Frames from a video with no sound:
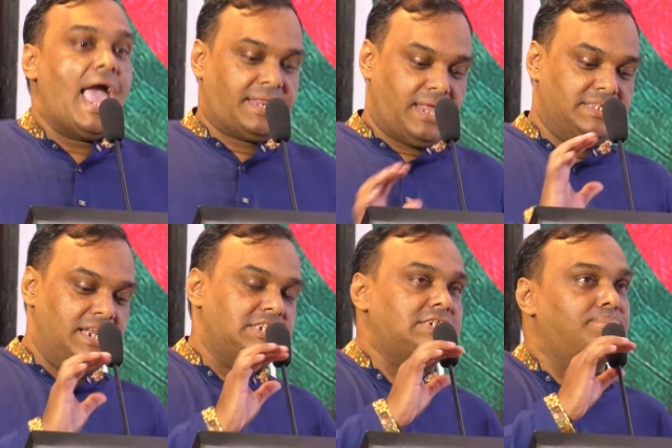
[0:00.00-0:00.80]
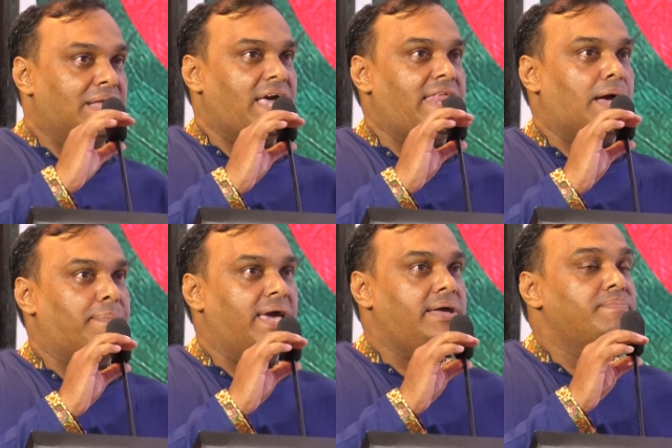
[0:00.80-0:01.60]
একটা জিনিস মাথায়
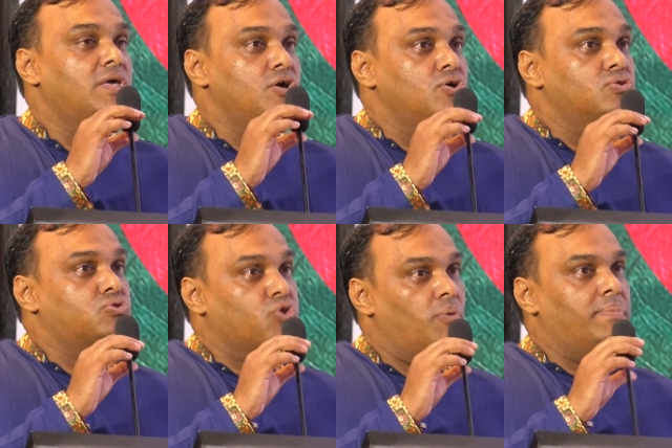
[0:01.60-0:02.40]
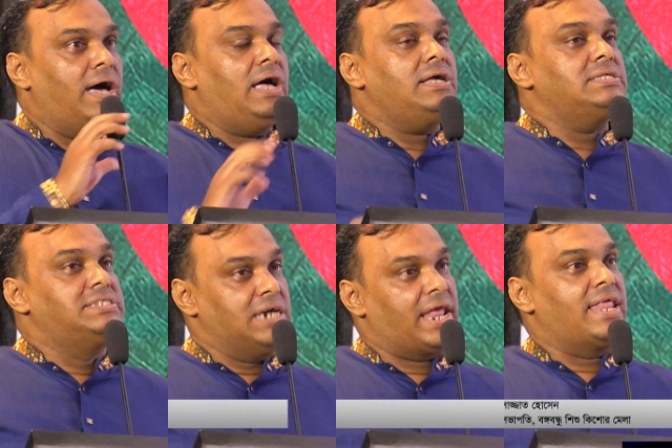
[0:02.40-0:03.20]
রাখবে তোমরা
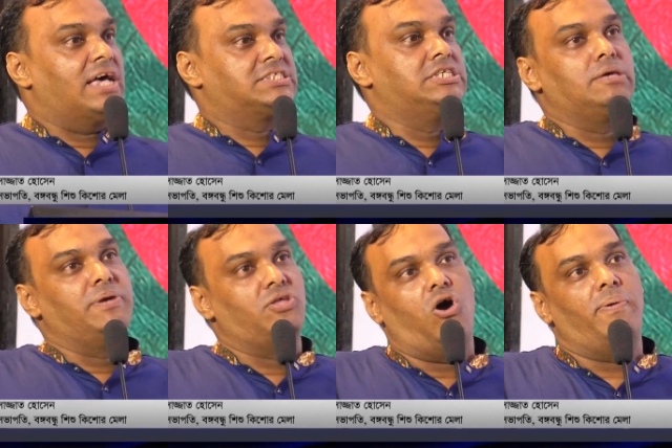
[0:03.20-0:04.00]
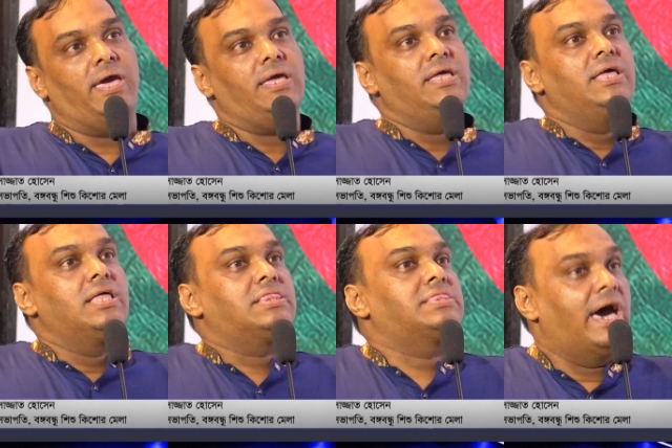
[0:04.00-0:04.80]
যারা রাজনীতিবিদ হবে
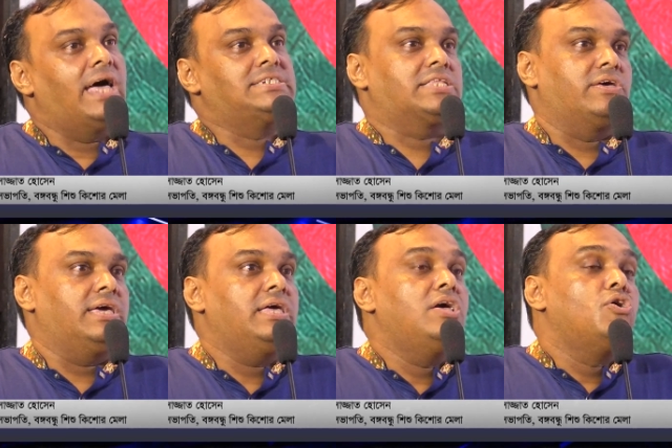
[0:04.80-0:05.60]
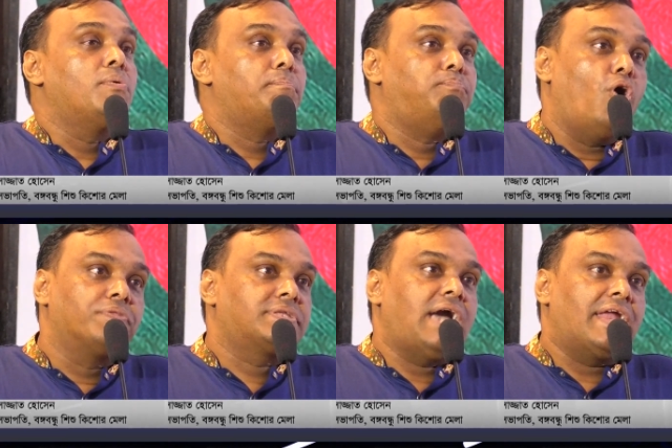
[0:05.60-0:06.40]
তারা যাতে
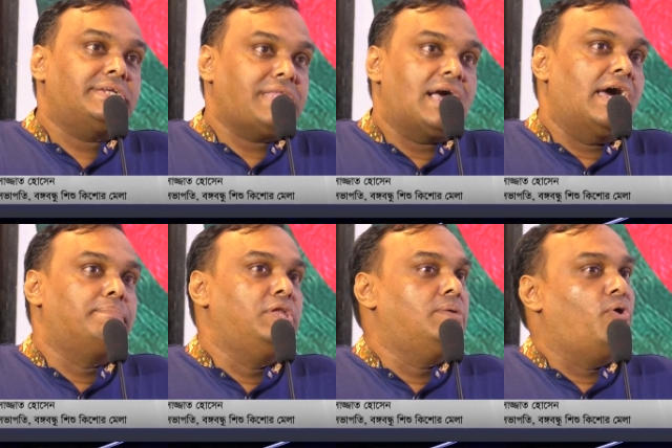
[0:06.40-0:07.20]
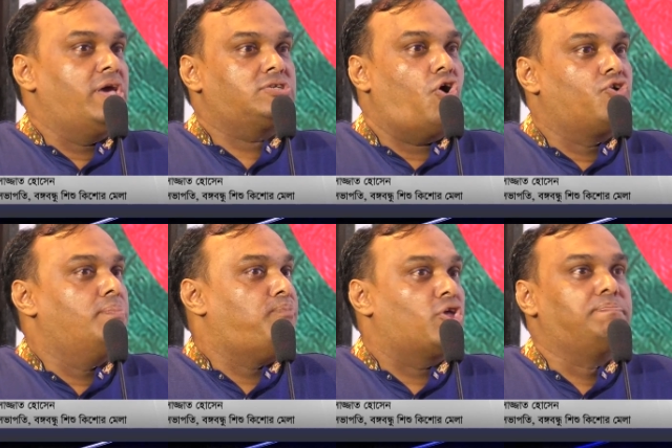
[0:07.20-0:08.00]
পদ টাকার বিনিময়ে কখনো
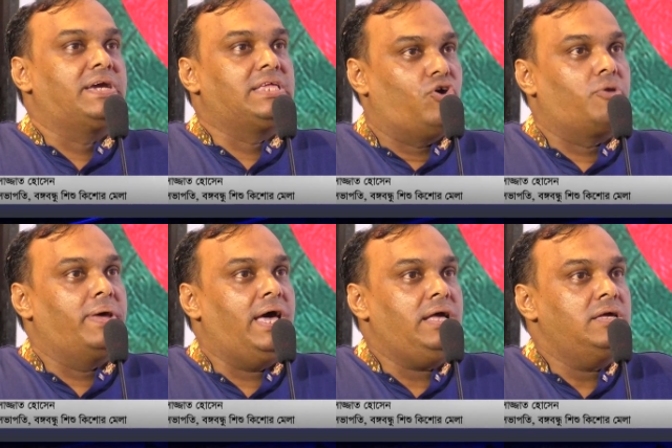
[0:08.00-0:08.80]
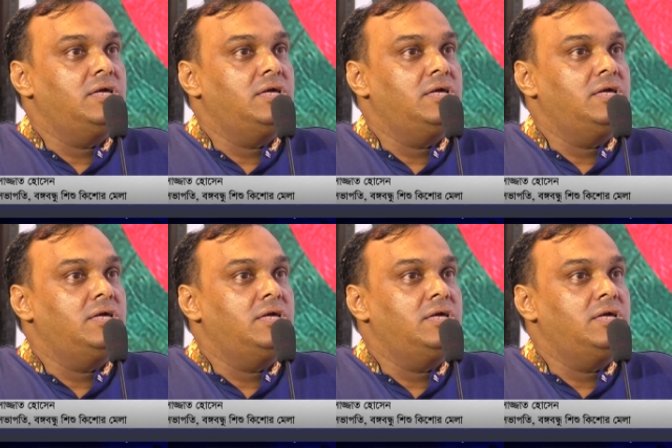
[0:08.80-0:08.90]
পদ বিক্রি করবে না